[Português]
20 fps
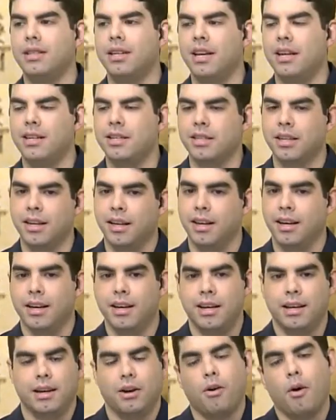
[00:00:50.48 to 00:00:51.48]
vocês.
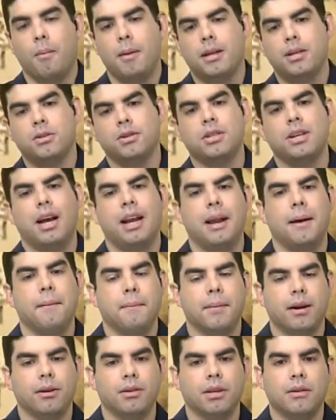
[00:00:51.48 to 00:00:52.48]
Começo já
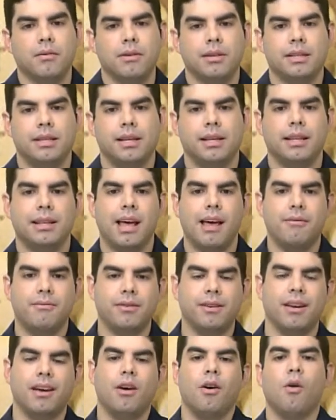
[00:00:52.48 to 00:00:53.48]
lembrando que você
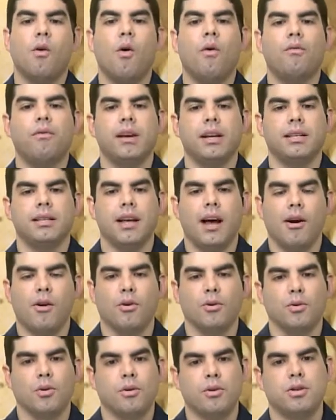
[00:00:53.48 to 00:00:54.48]
deve conversar
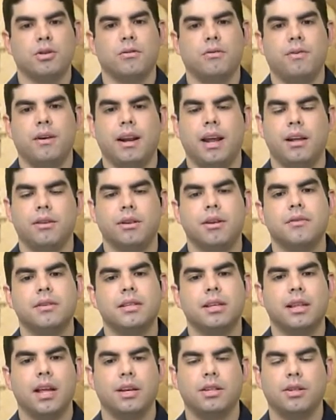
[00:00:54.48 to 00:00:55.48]
conosco, falar do que
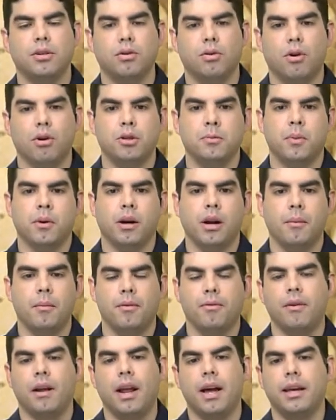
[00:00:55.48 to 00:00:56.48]
você está achando do nosso
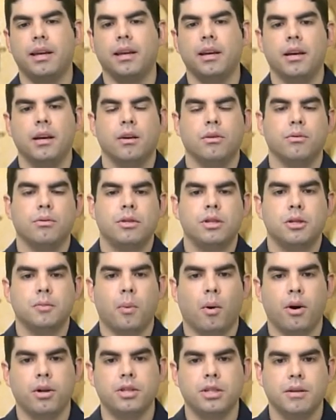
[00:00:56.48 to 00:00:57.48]
programa, falar aí dos
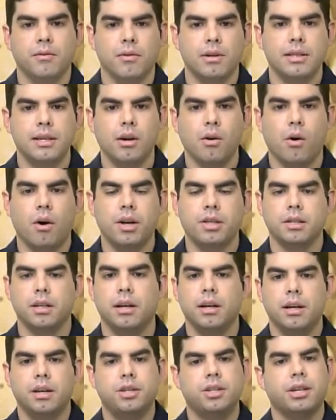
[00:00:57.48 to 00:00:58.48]
esportes que você gosta.
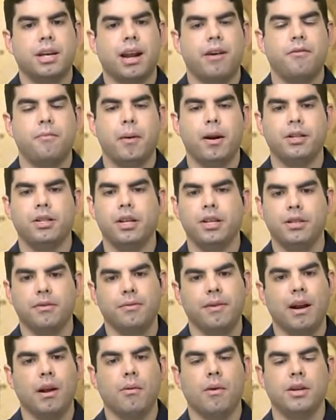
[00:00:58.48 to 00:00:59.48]
Escreve para a gente,
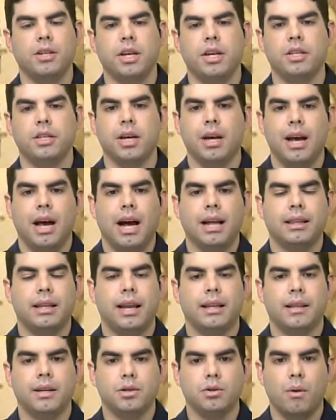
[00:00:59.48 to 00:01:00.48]
fala com a gente,
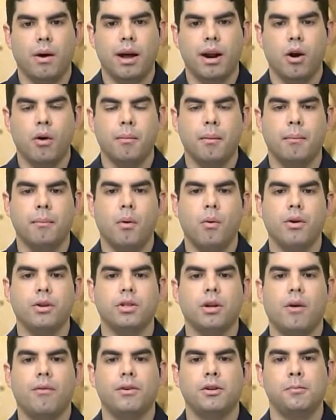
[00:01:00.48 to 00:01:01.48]

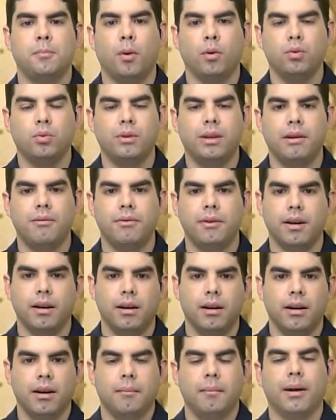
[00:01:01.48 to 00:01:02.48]
atletasnoar.boasnovas.tv.
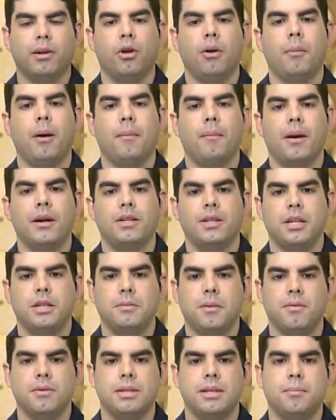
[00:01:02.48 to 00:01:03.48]
Manda um e-mail para a gente
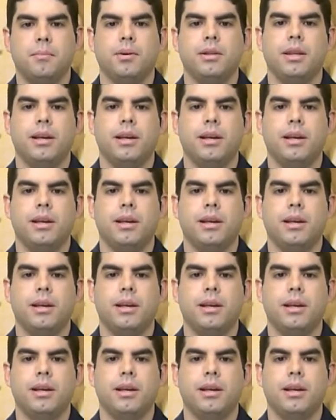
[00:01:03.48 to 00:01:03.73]
para você